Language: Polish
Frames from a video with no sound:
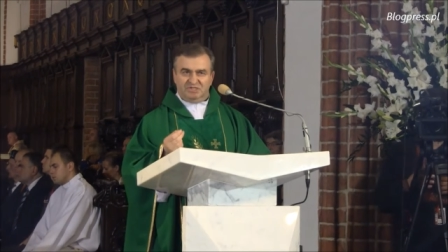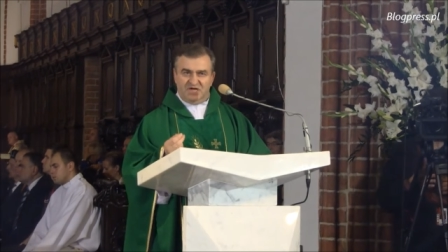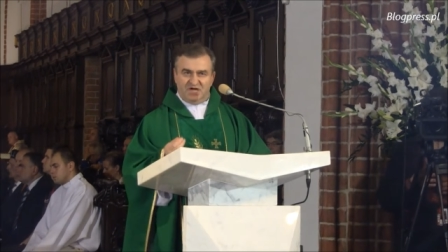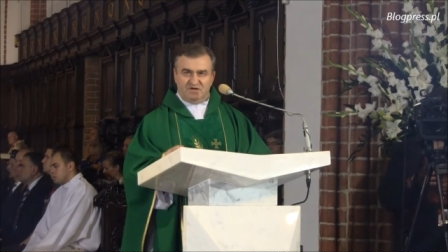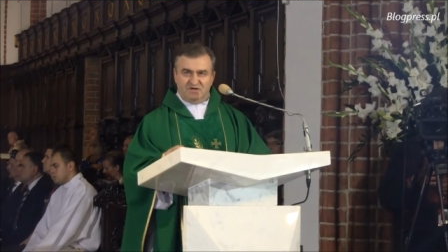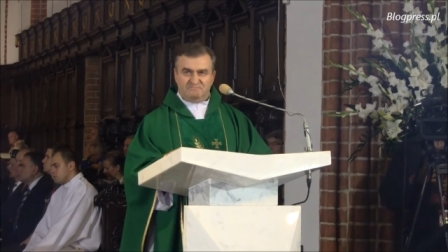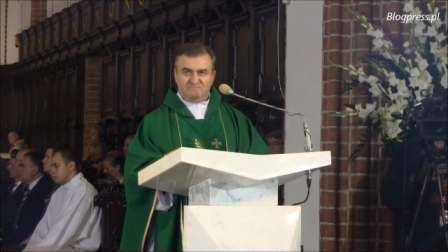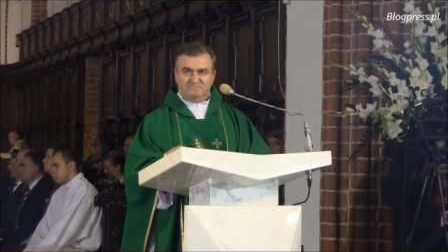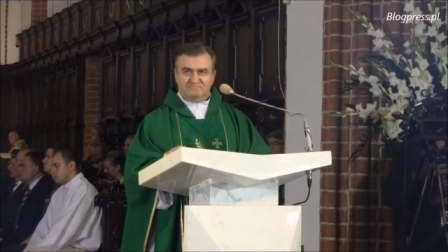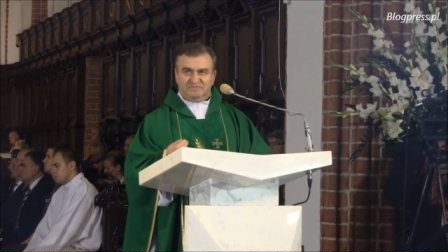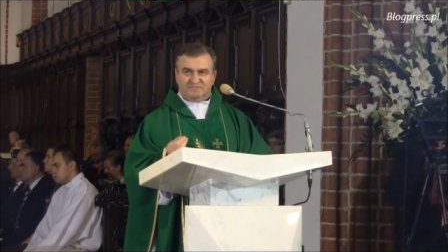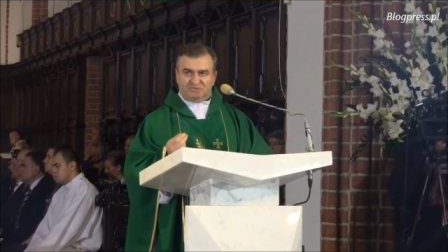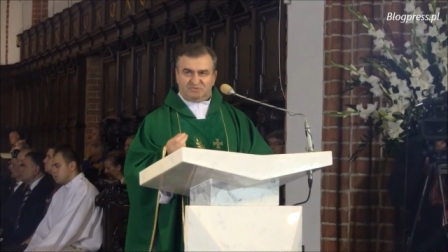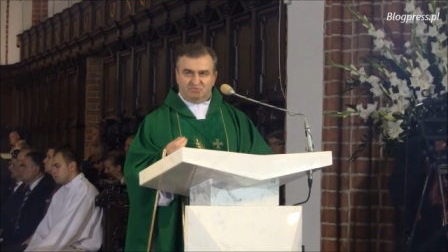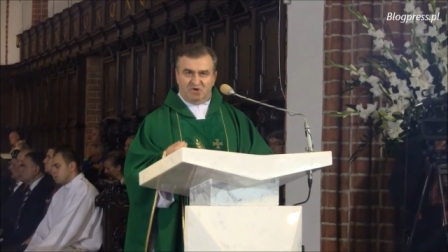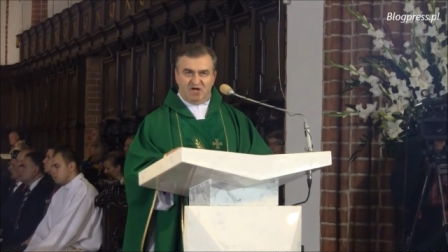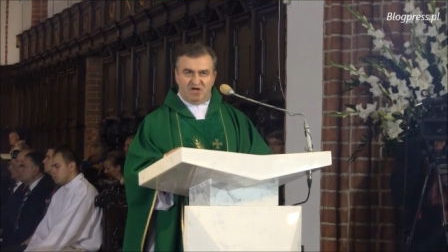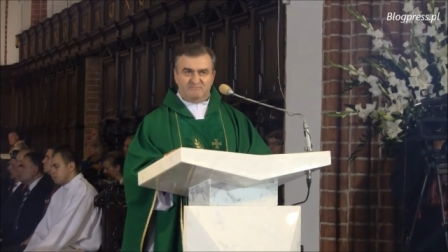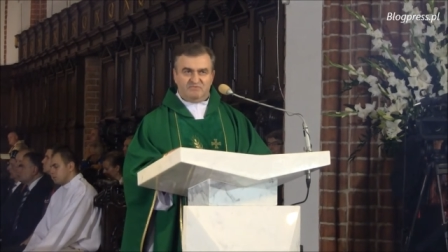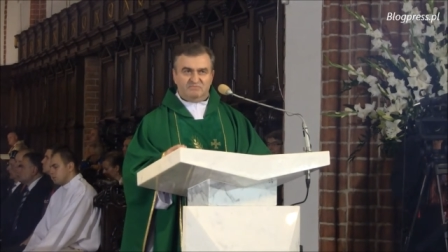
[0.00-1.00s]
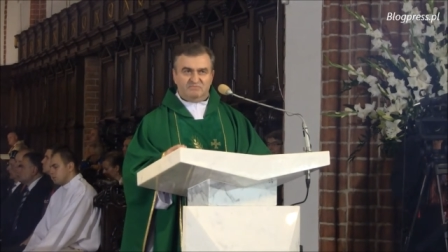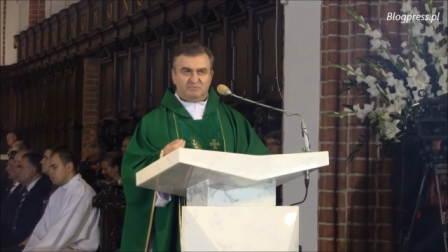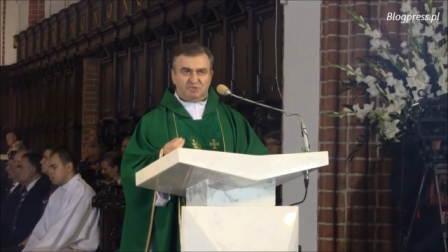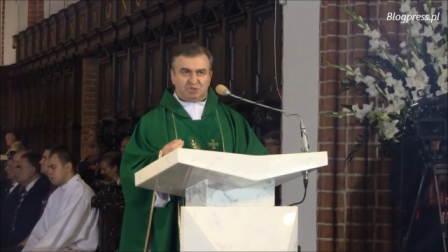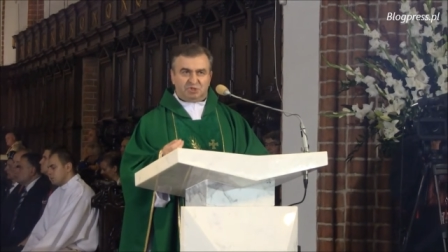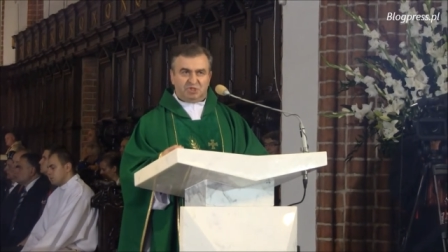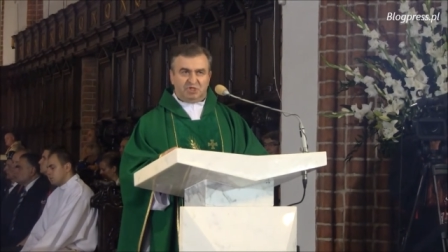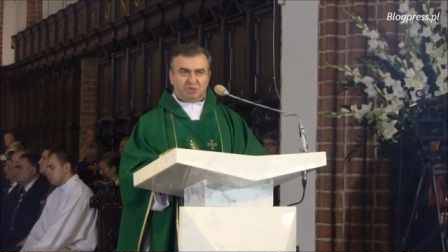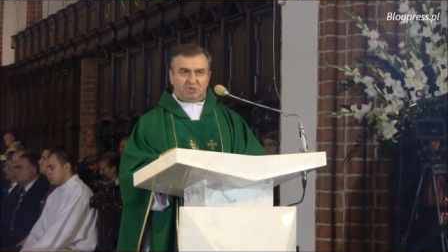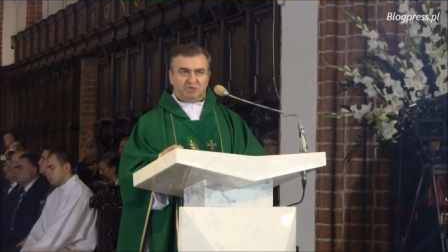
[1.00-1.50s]
nam, słabym,
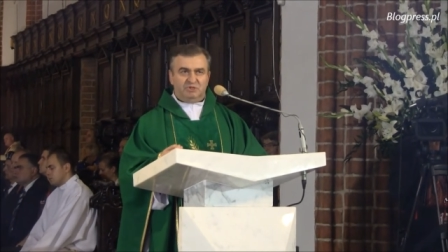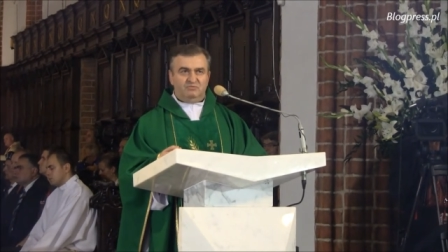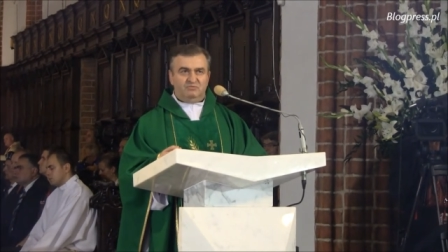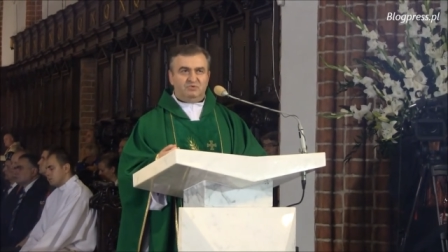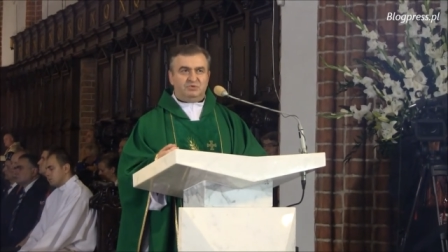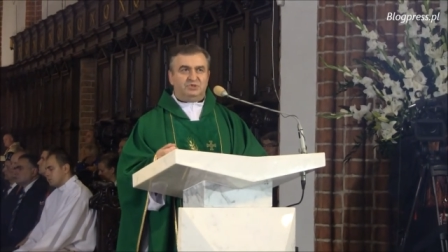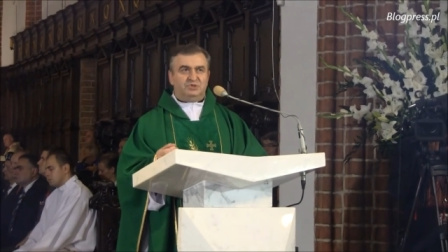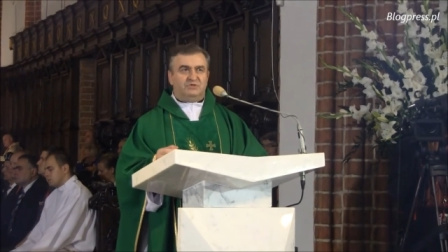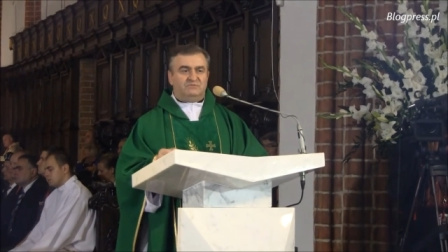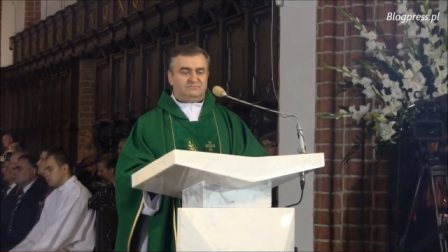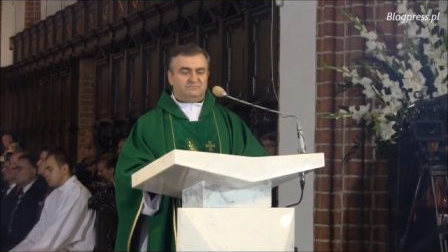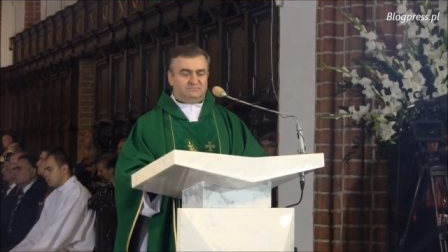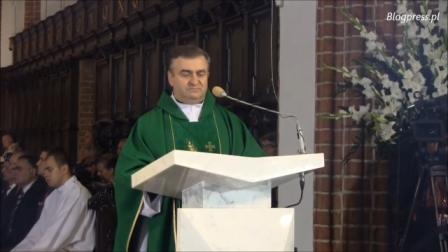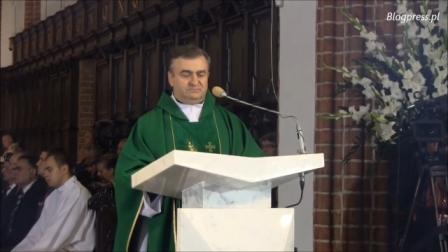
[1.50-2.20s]
grzesznym ludziom,